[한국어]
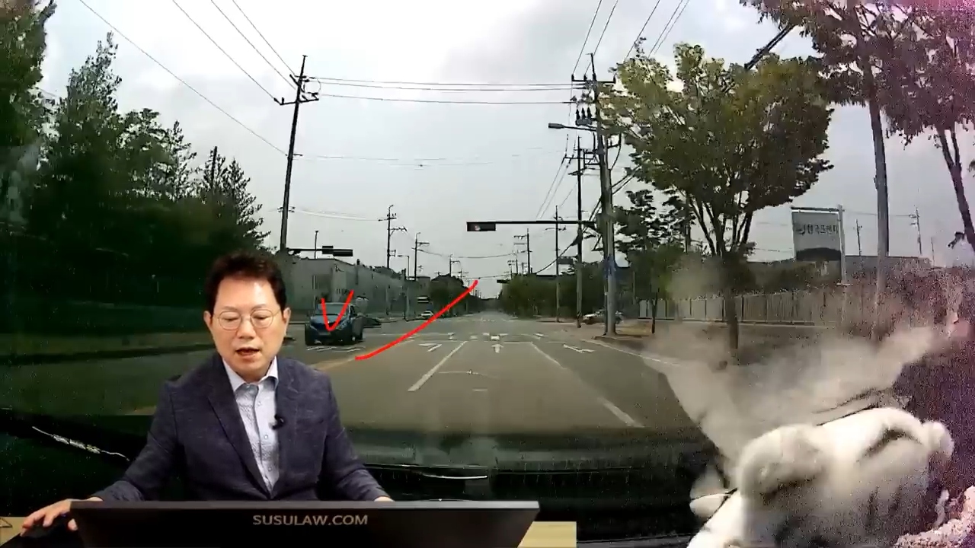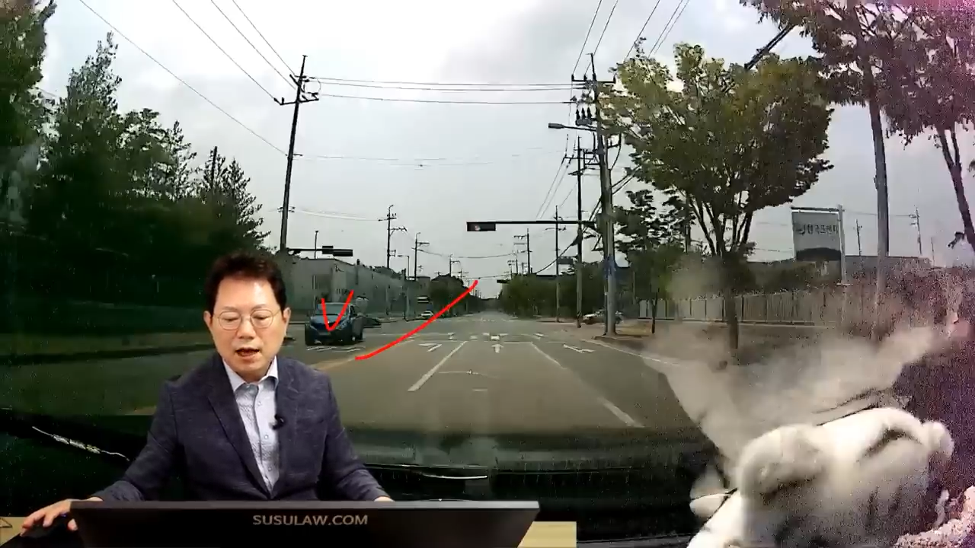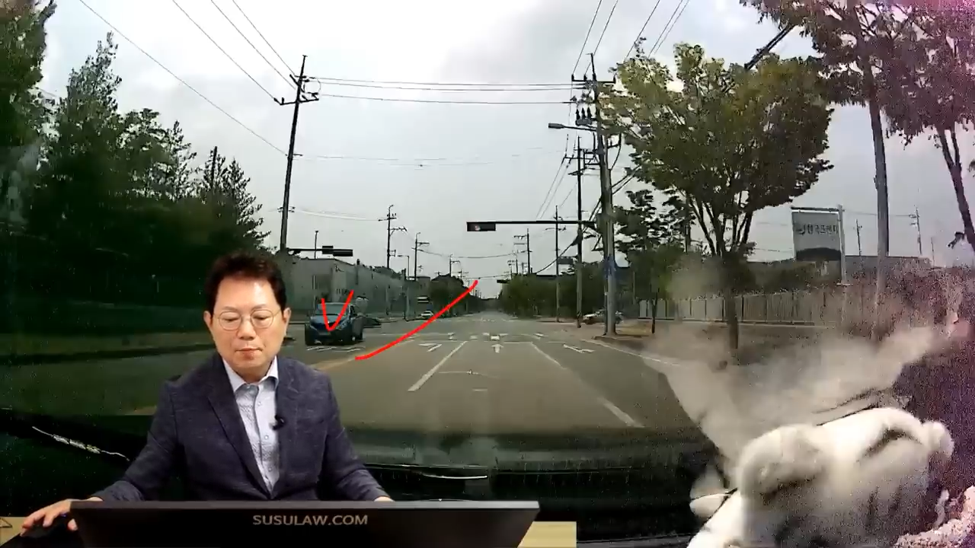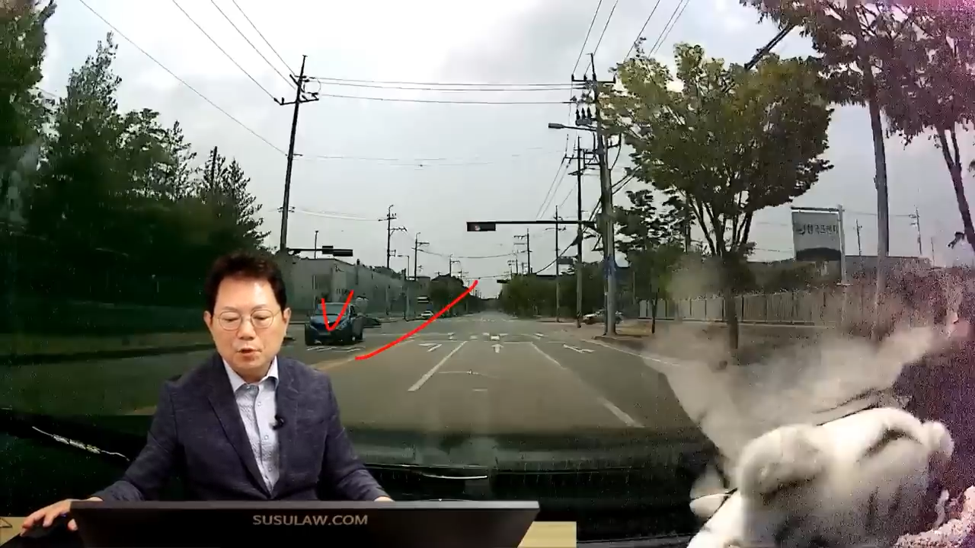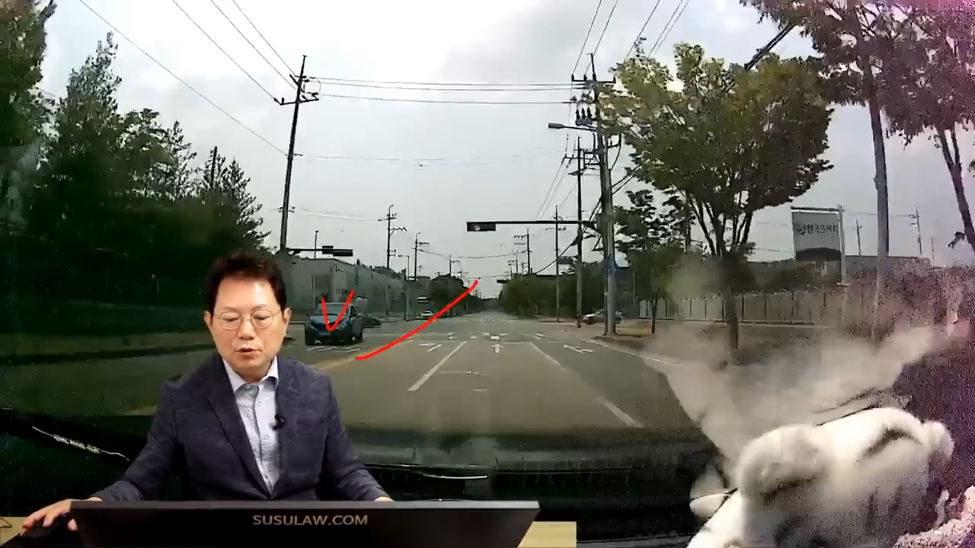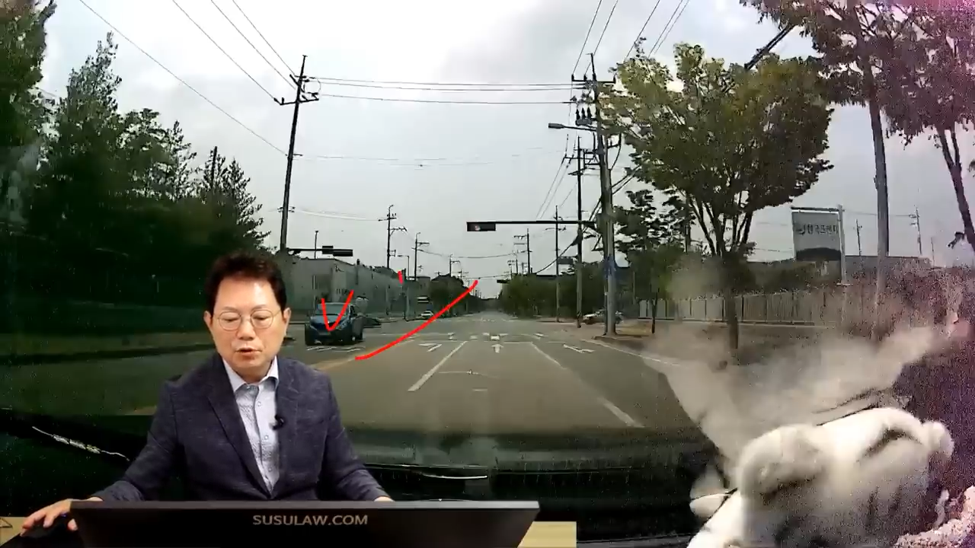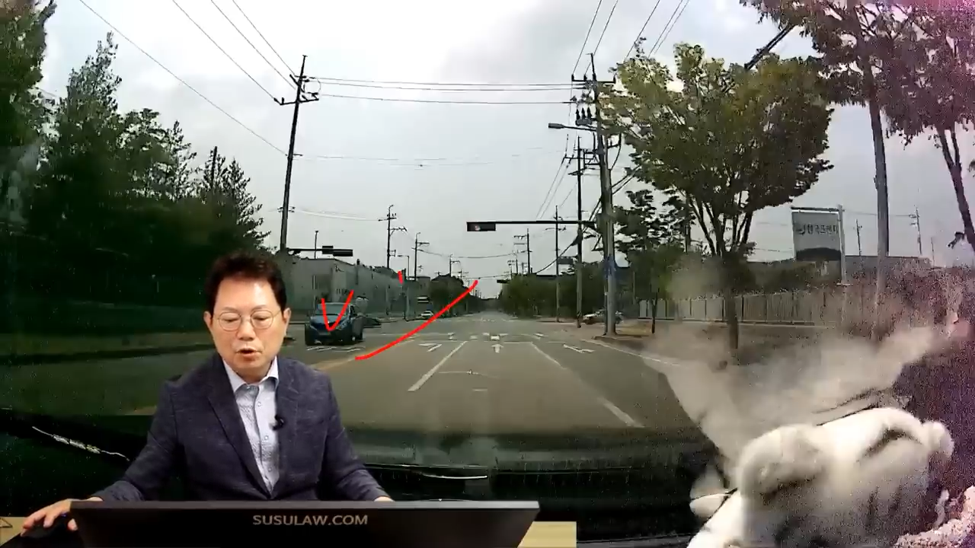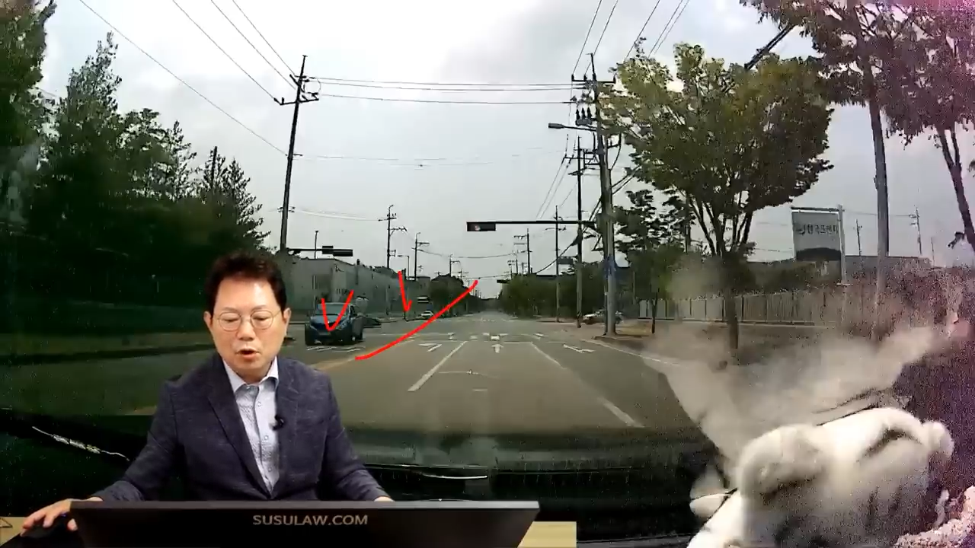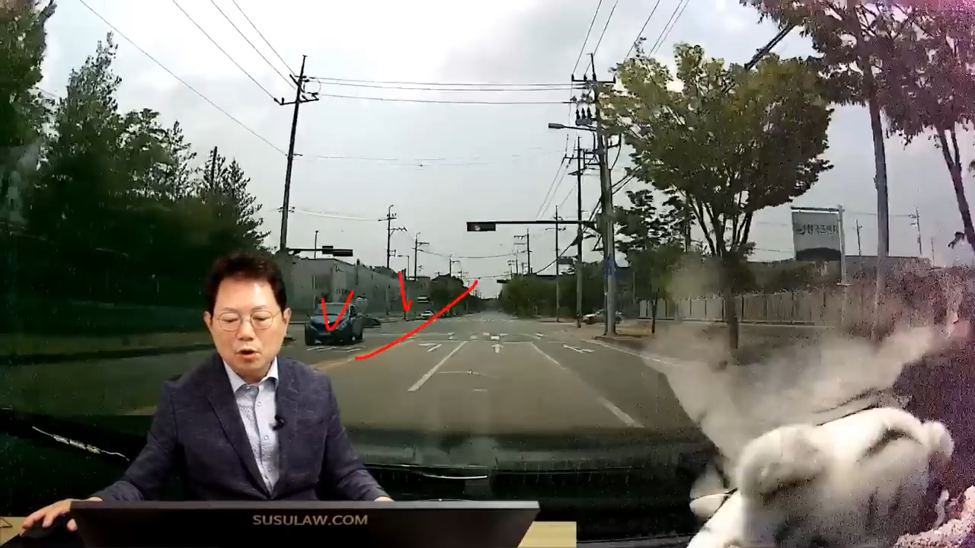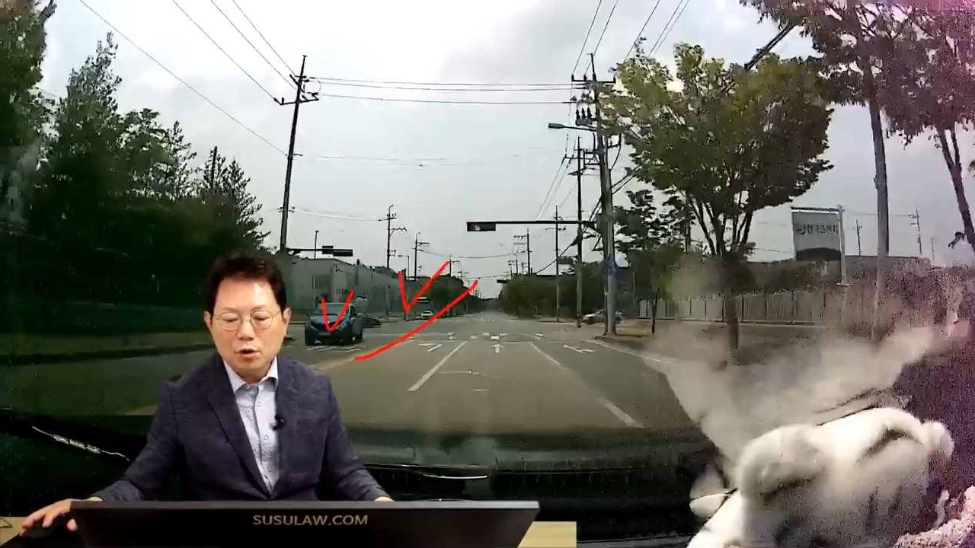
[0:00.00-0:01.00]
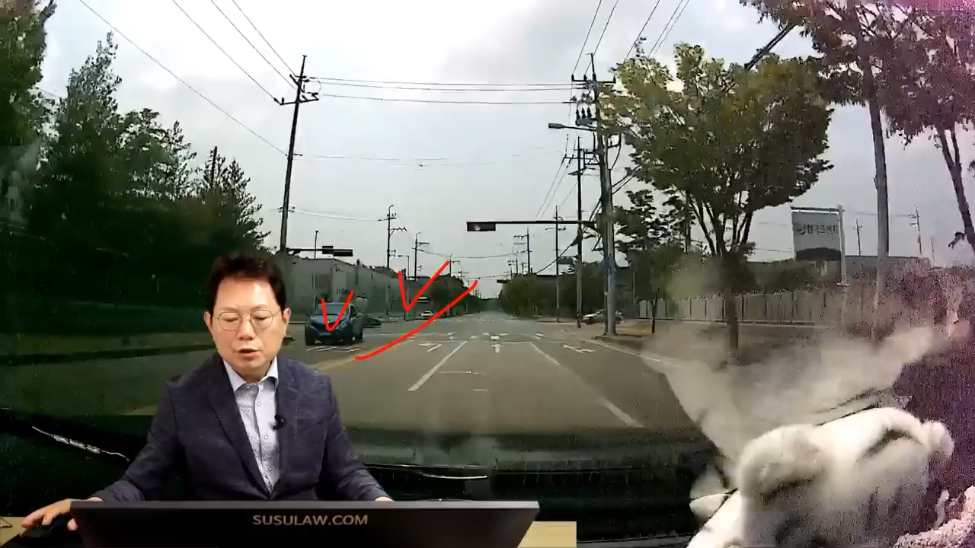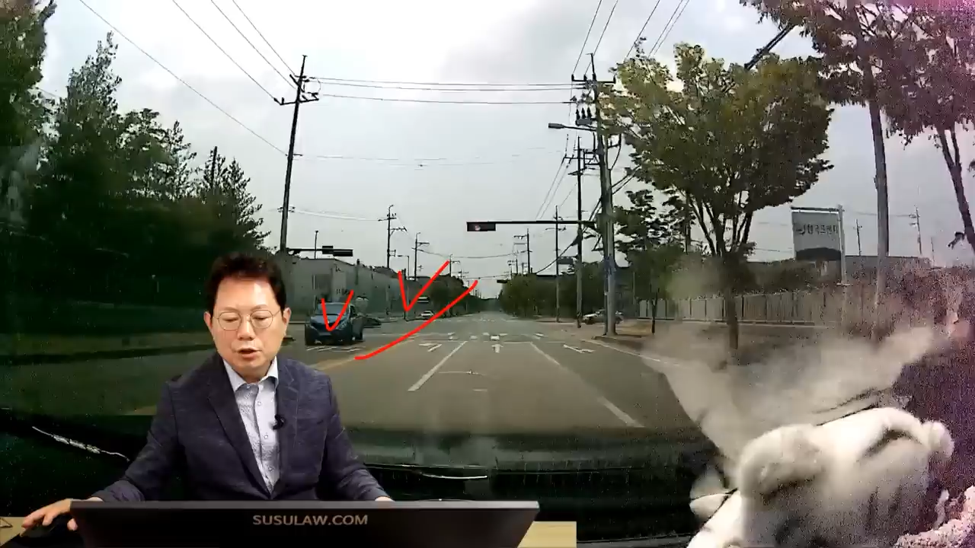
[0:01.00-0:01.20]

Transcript: 한 번 더